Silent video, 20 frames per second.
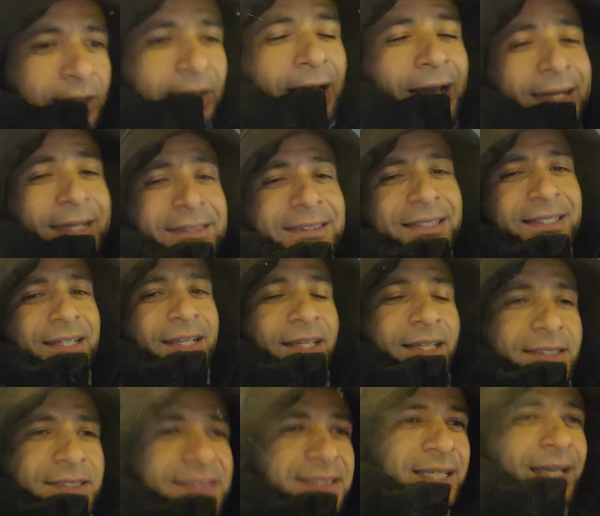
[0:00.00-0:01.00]
الحاجات اللي
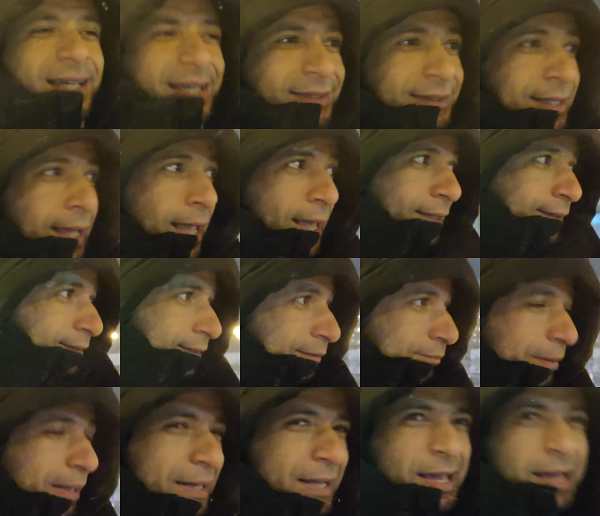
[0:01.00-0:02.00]
هي السكند هاند
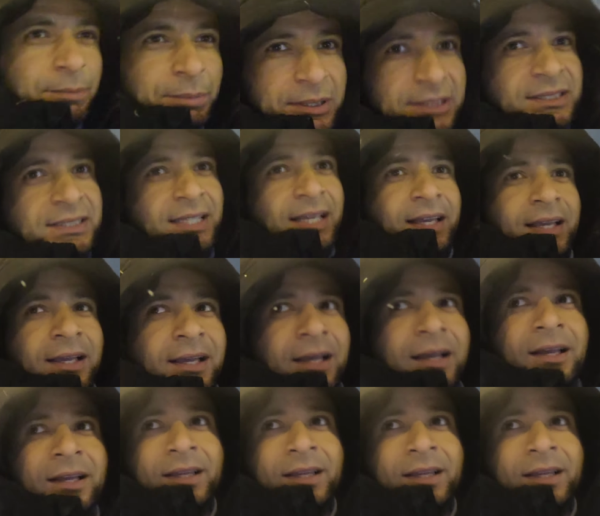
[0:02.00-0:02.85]
الملابس آه،